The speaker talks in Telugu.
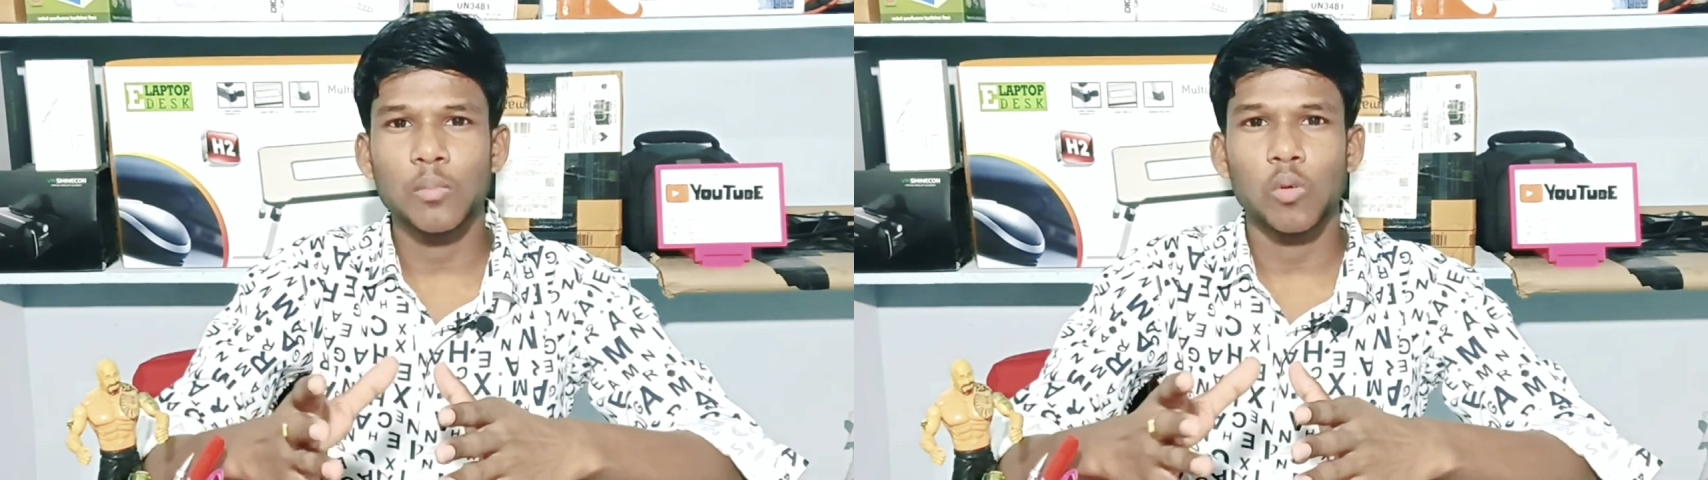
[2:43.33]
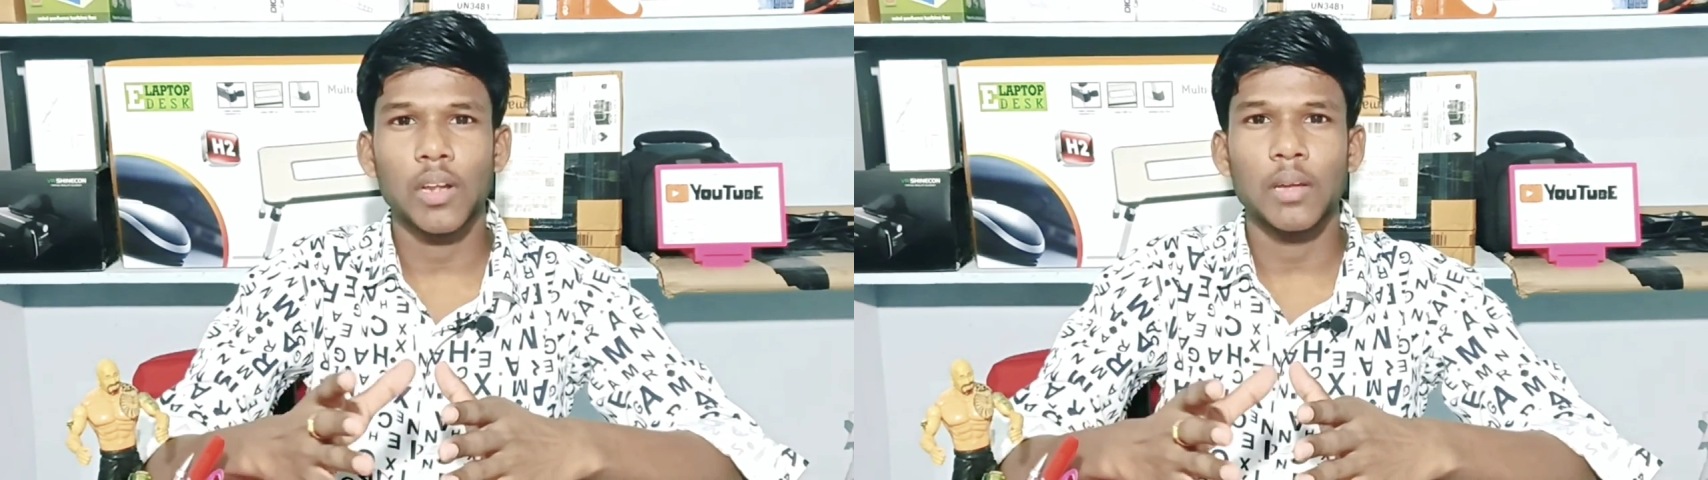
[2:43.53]

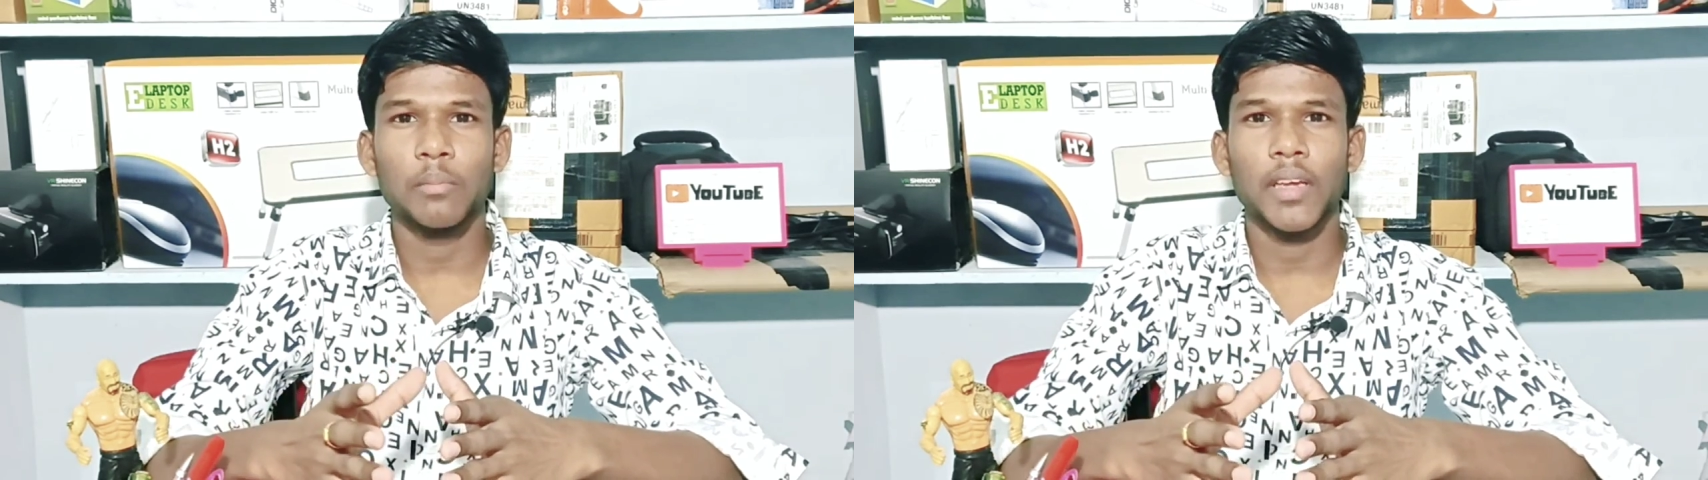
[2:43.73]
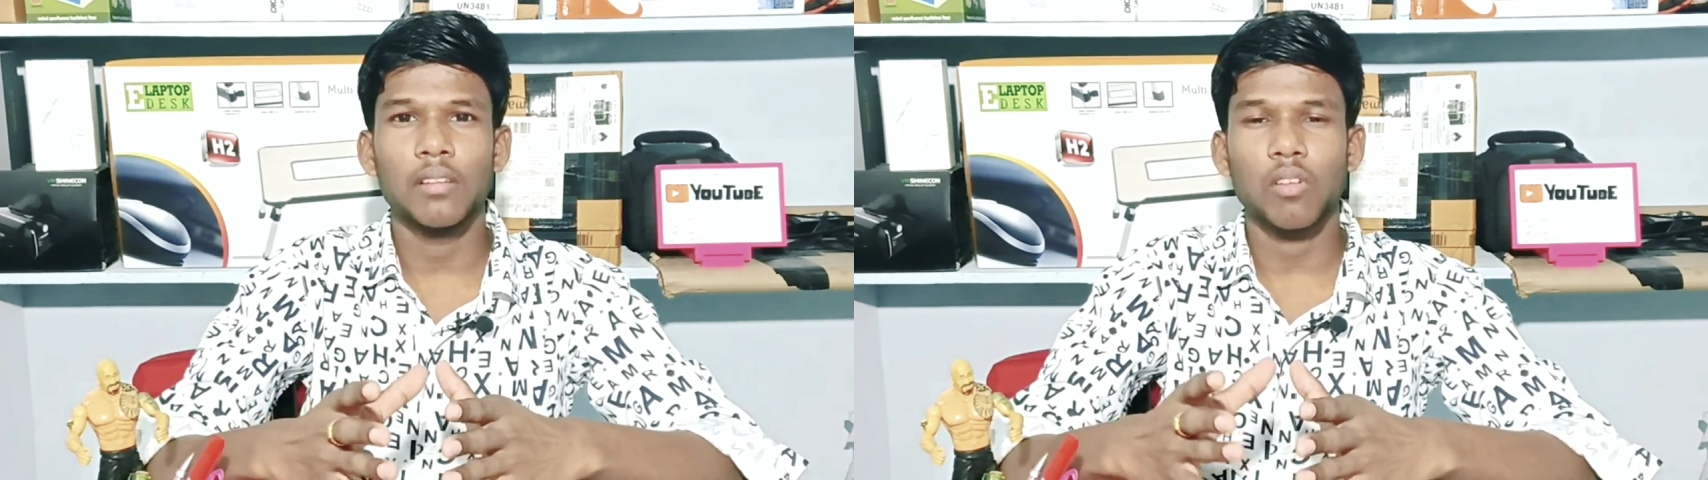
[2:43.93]
సిమ్ ఉండాలి
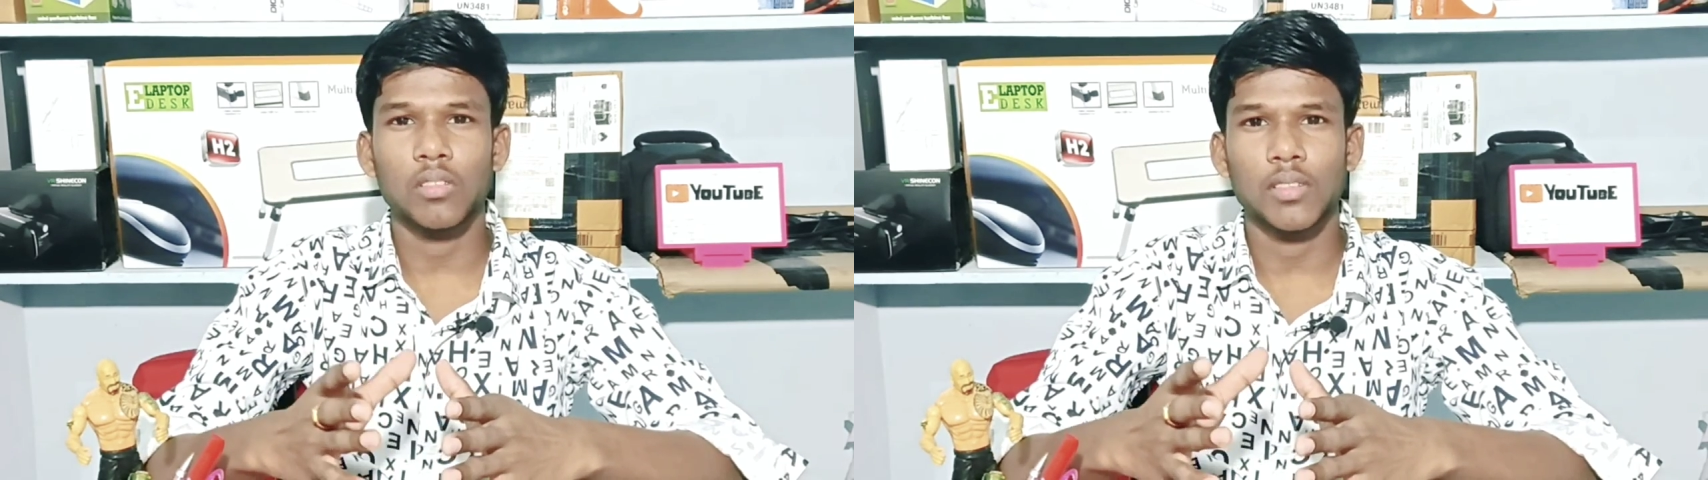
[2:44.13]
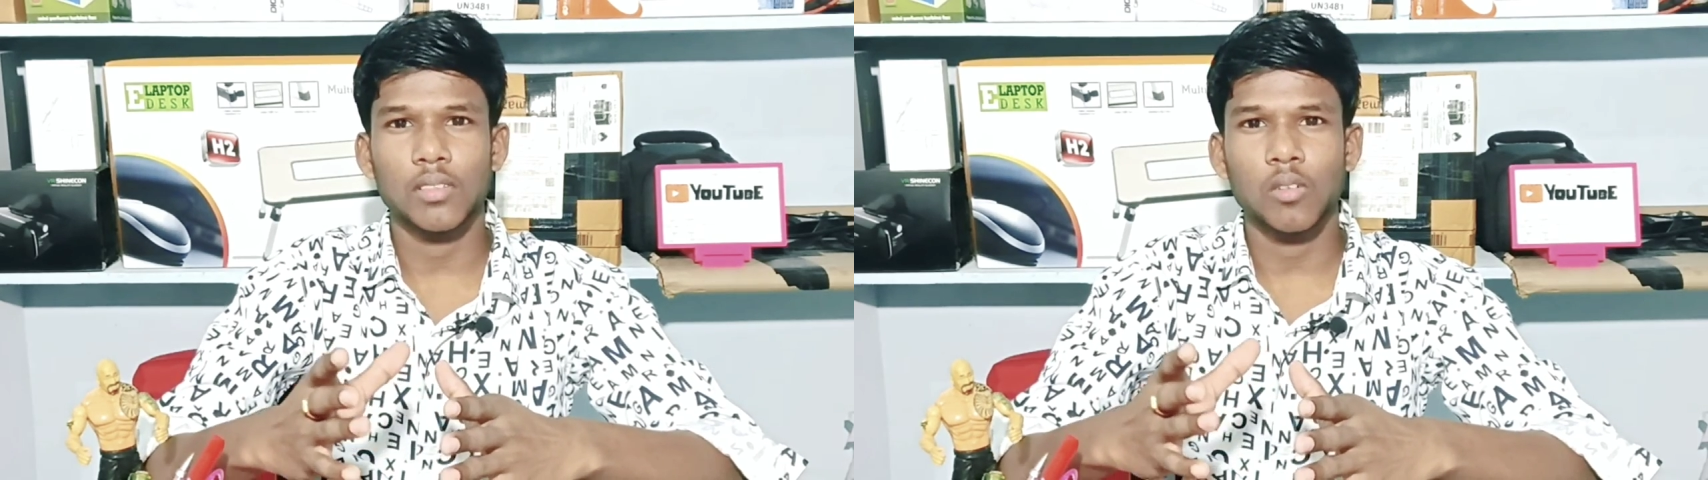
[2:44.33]
మెయిన్
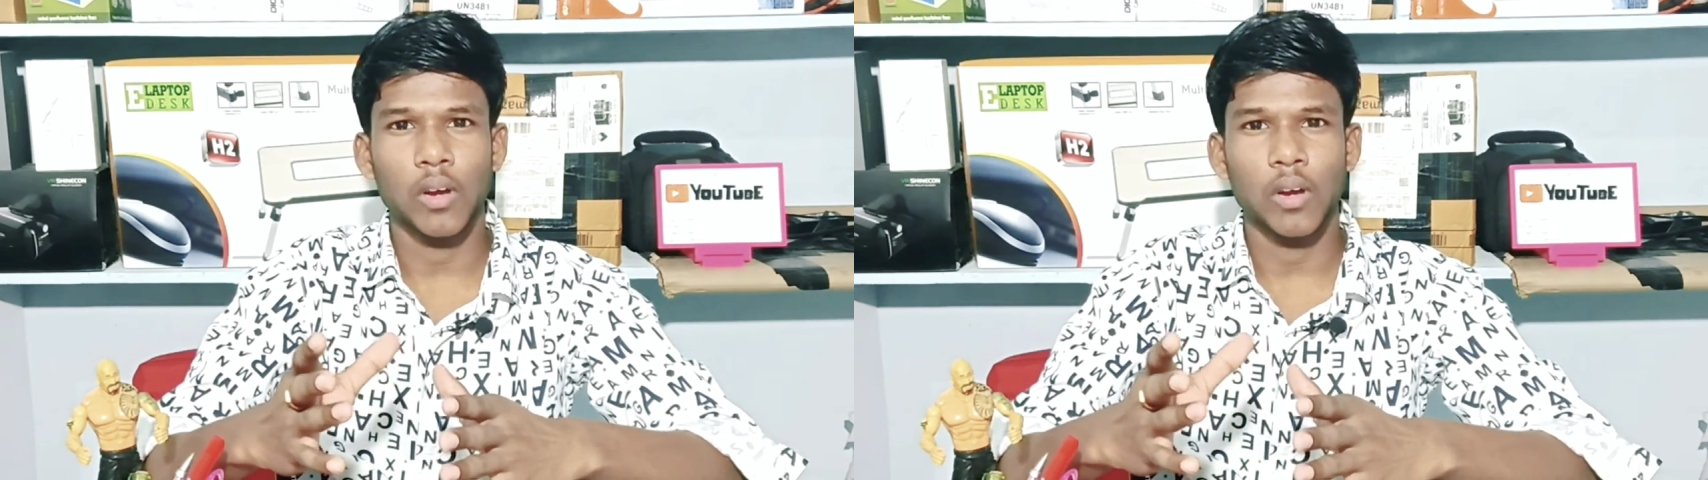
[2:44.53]
ప్రాసెస్